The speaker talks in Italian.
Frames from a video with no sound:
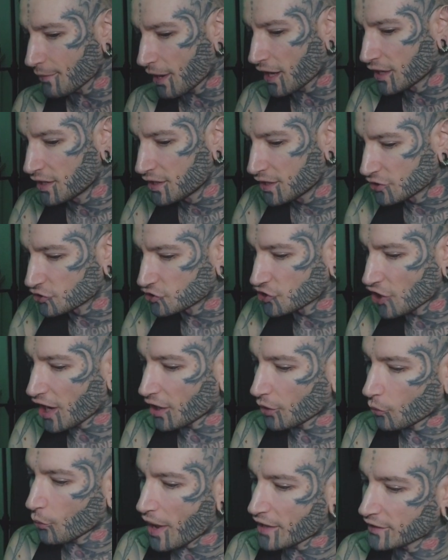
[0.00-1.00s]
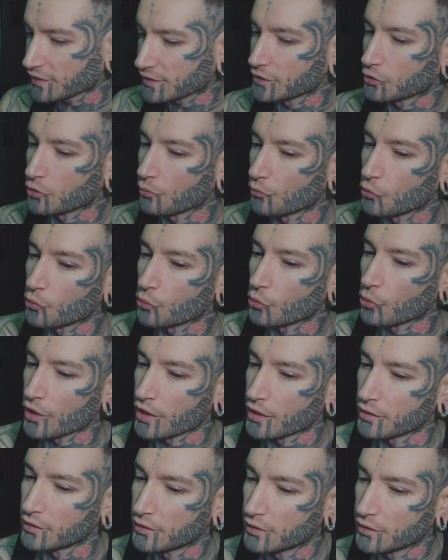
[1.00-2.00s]
ma Già questi
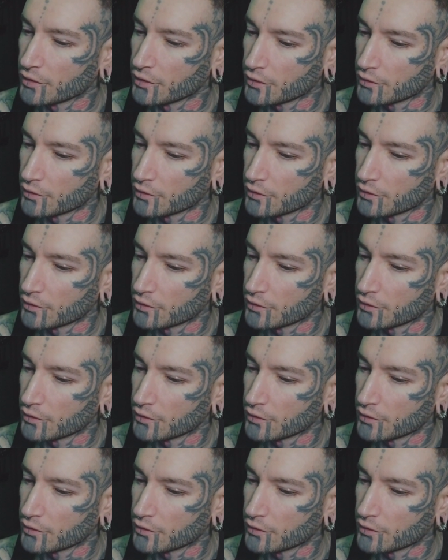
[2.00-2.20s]
comunque